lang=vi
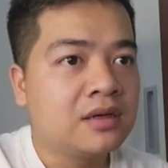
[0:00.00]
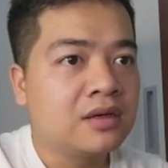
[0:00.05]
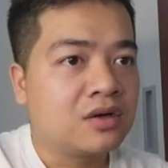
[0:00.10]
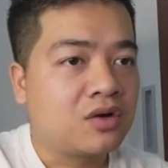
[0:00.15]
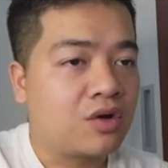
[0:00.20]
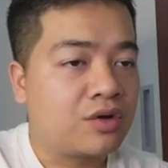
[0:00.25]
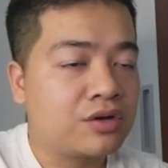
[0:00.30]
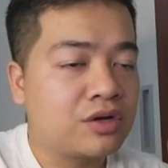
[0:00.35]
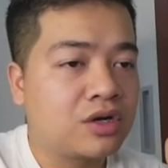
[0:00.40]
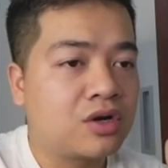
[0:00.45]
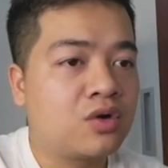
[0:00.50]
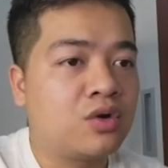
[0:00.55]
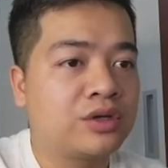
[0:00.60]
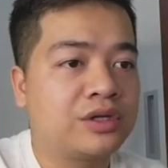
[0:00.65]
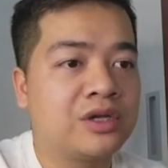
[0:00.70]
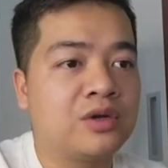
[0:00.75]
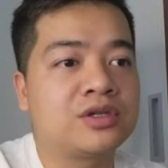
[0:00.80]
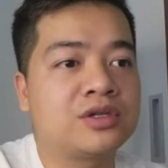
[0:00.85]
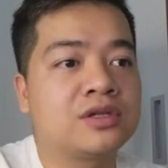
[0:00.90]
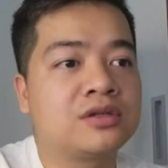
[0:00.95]
Có được cơ hội
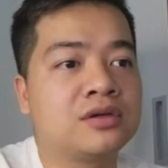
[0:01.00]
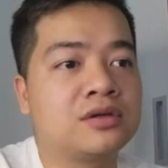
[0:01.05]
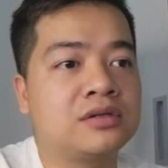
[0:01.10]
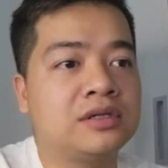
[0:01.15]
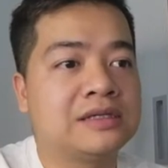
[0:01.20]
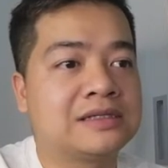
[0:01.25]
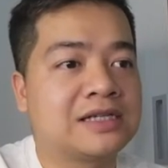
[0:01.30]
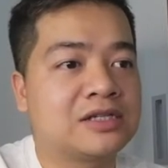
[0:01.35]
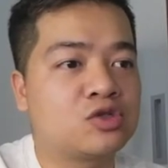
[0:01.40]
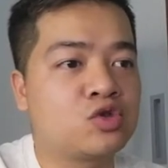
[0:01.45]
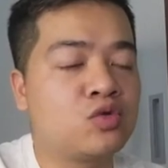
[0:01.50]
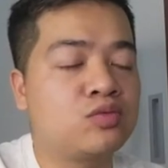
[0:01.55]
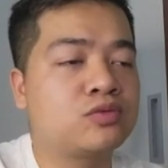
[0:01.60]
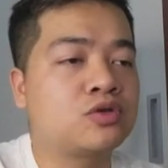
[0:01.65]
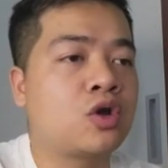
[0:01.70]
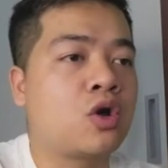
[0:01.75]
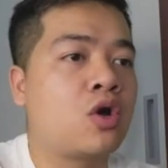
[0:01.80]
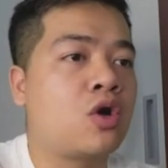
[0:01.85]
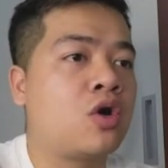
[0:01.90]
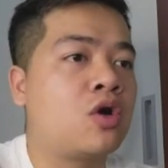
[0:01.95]
thi đấu chính thức thì sẽ giúp
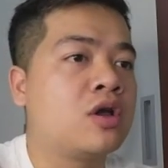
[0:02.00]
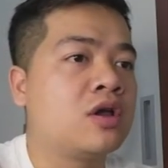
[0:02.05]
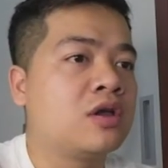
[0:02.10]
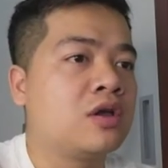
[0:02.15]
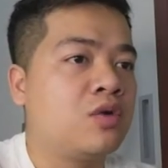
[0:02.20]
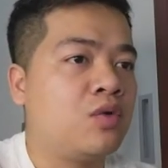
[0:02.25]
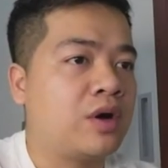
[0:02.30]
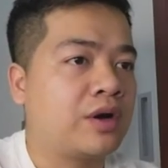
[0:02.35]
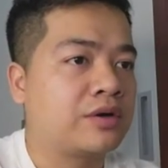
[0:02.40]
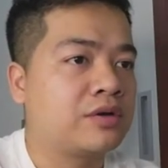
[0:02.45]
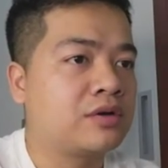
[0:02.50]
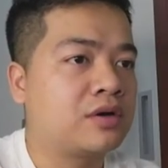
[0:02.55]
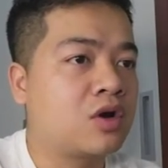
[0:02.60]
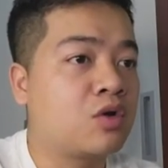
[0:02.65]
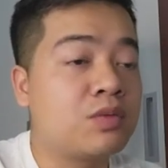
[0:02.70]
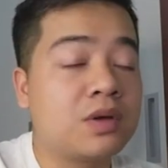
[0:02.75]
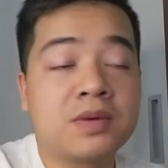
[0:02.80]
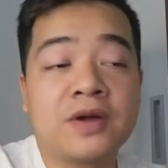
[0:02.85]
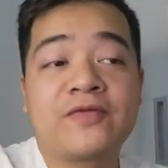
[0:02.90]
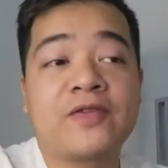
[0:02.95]
cho Hoàng Đức
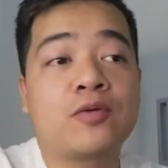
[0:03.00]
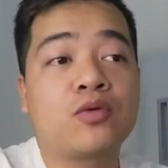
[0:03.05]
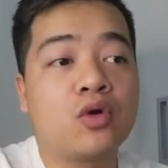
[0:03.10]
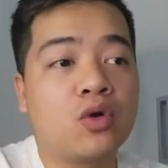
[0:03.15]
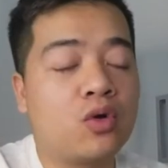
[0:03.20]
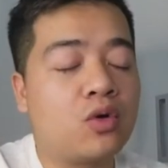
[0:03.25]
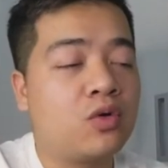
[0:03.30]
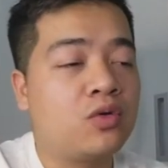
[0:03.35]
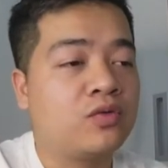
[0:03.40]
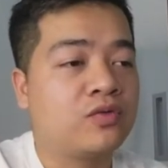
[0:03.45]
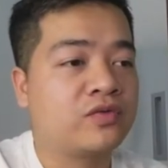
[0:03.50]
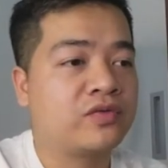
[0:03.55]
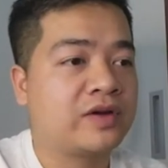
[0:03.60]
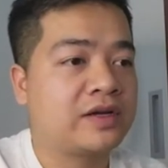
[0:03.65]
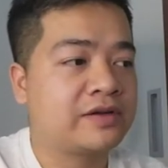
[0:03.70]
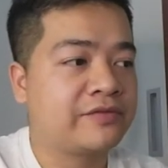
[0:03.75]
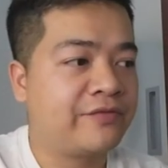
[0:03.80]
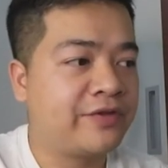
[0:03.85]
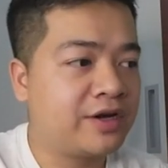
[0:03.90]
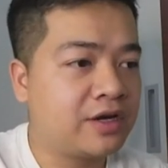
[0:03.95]
không bị mất phong độ
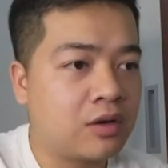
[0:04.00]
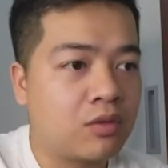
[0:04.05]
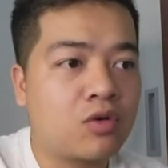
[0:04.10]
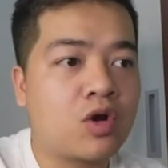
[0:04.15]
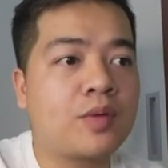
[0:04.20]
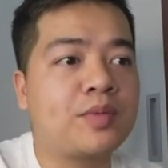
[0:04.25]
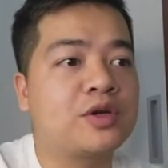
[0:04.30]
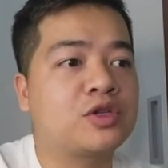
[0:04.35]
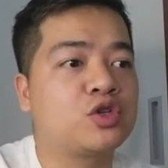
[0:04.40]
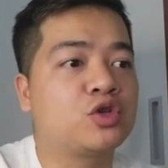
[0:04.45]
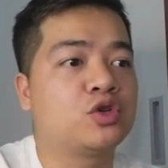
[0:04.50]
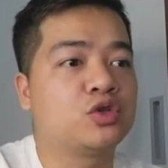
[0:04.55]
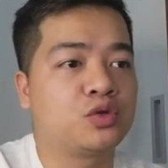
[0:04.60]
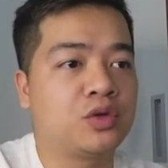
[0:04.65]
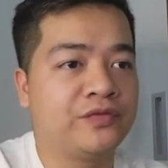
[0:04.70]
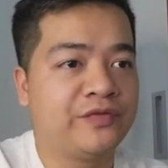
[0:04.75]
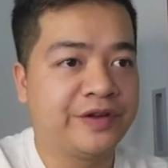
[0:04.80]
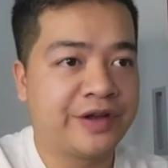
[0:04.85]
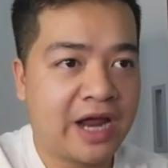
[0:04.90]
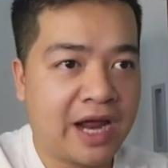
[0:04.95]
và vẫn đóng góp được cho đội
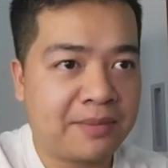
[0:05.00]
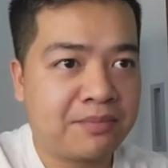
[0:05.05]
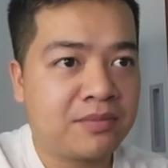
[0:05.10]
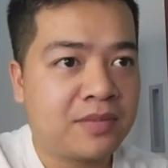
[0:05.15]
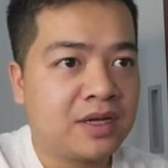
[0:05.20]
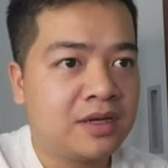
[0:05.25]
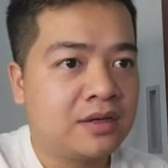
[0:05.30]
tuyển Việt Nam.